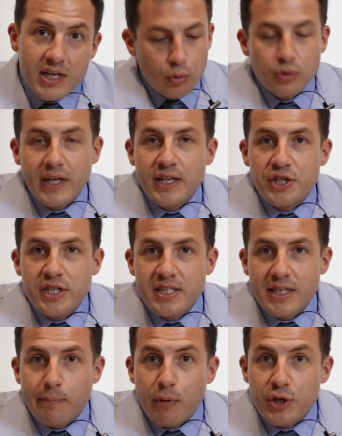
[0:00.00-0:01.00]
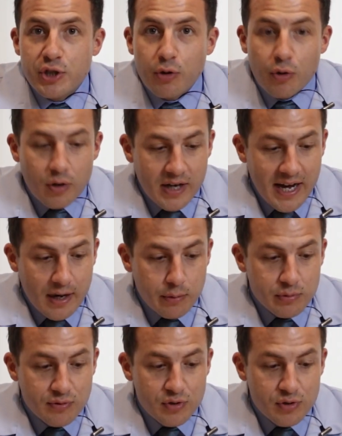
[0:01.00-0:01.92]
O dentista pode colocar como se